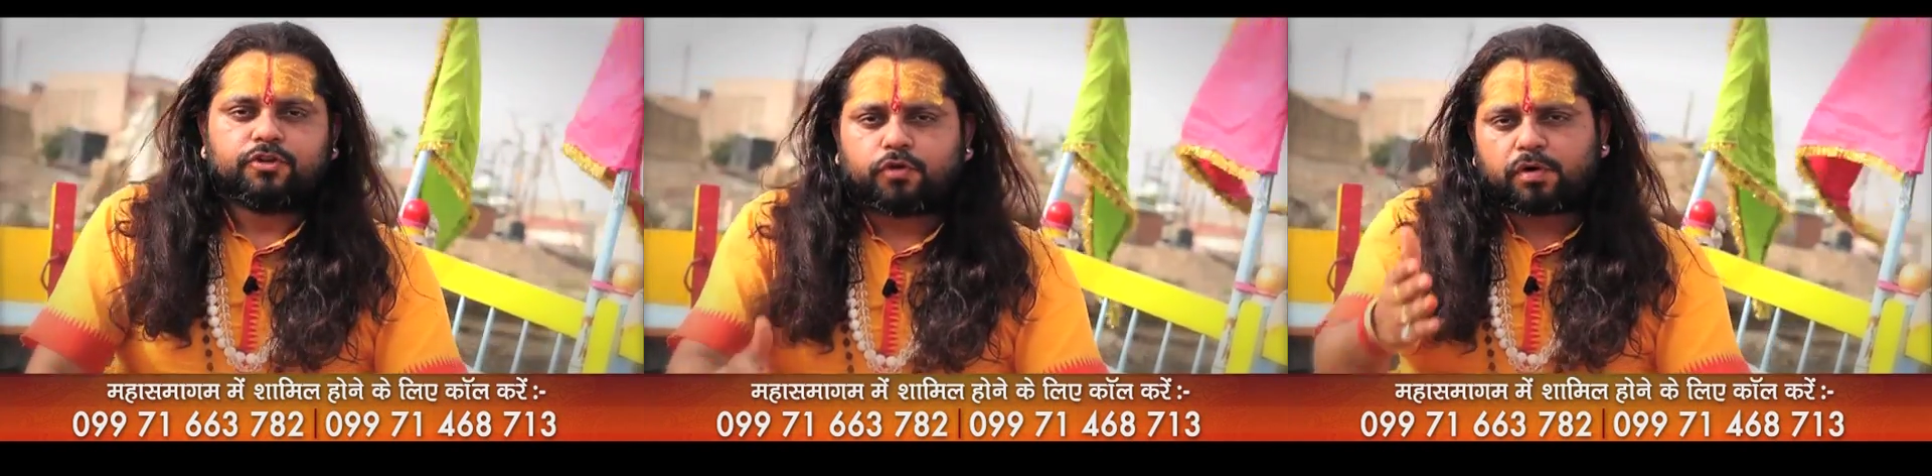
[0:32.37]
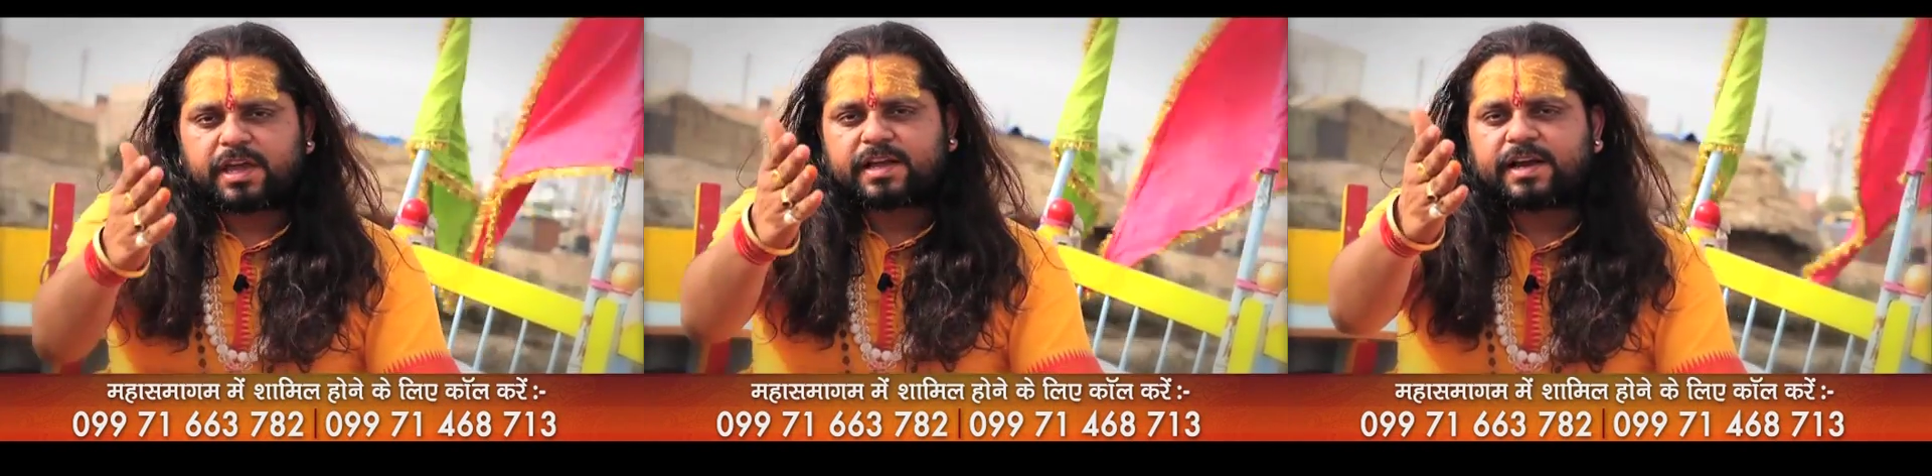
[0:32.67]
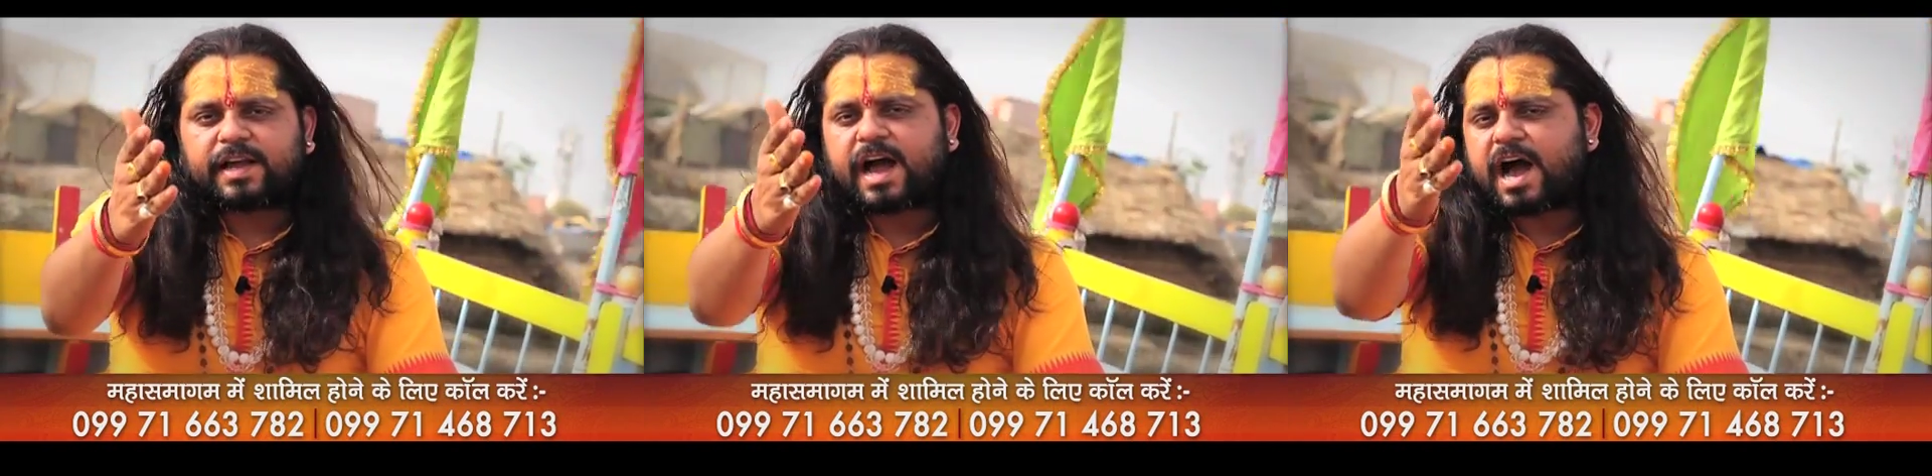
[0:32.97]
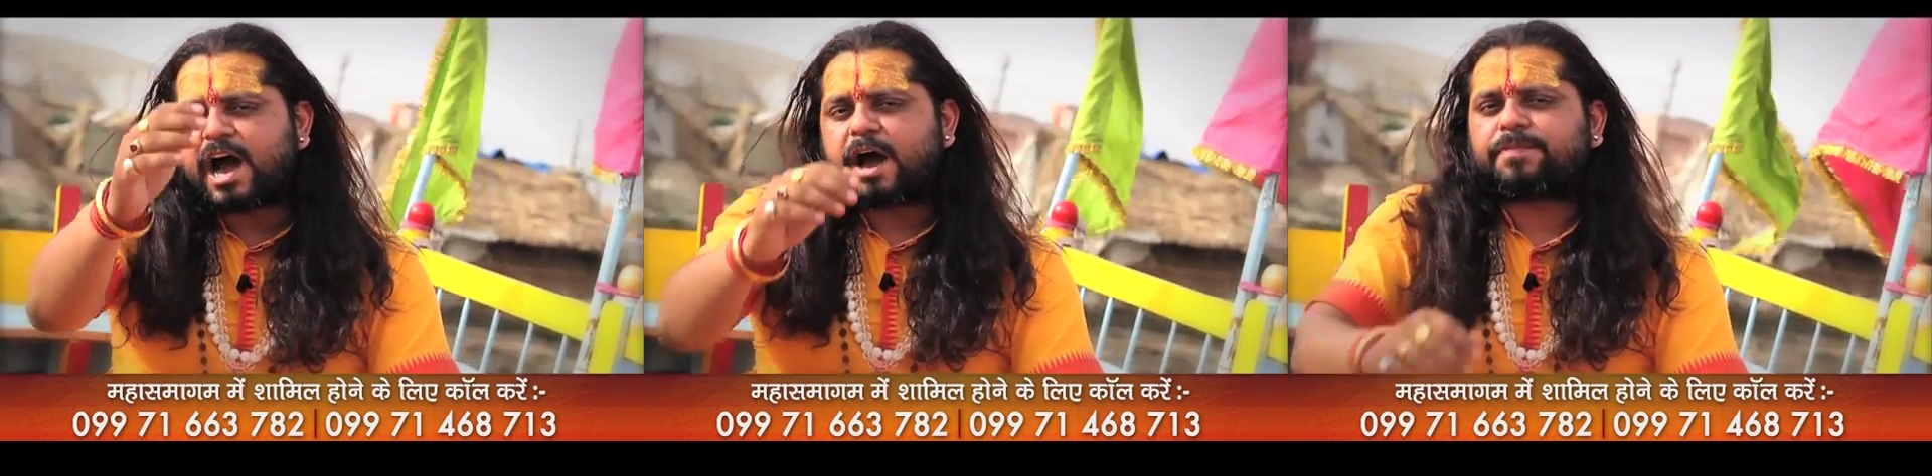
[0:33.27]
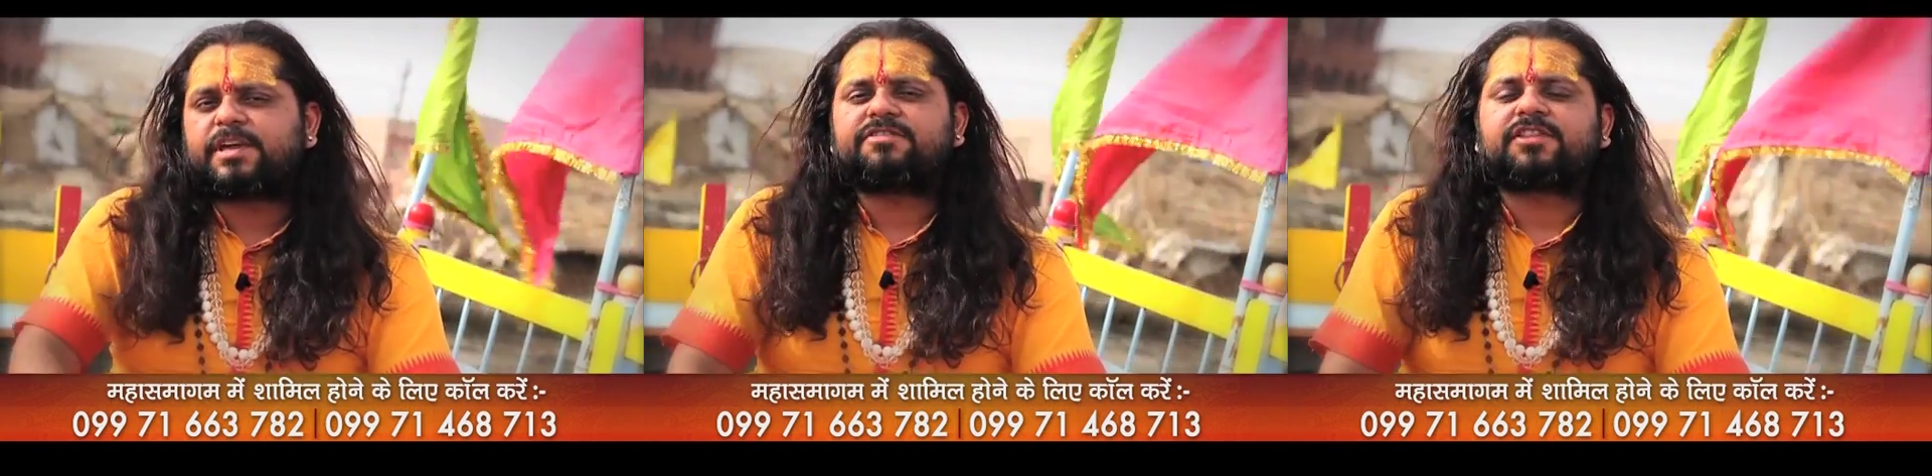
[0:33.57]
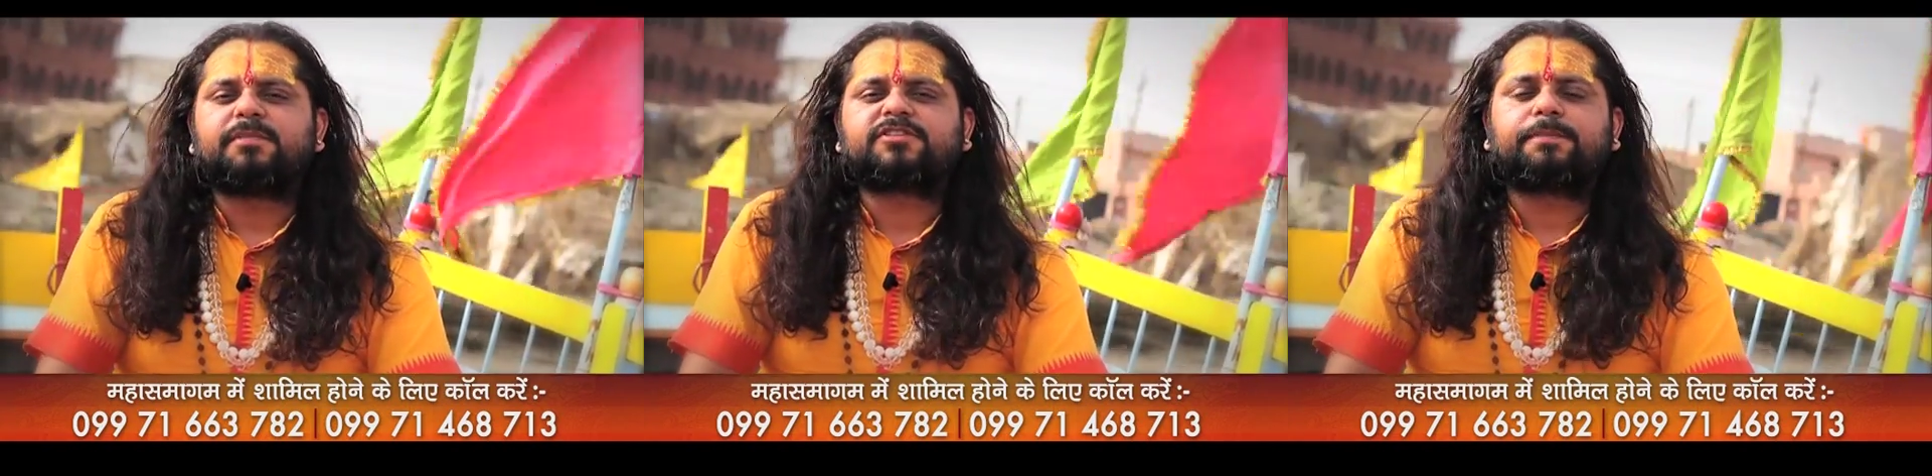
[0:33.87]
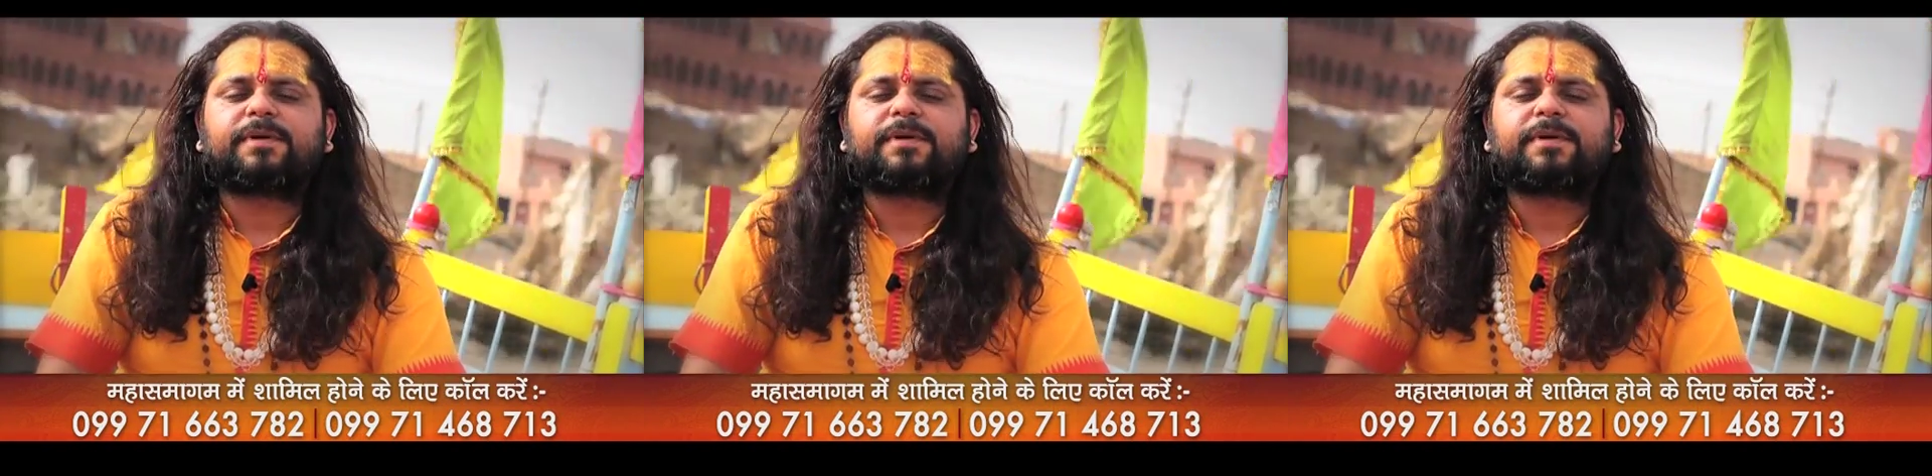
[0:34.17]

जो कि करेगा आपकी समस्त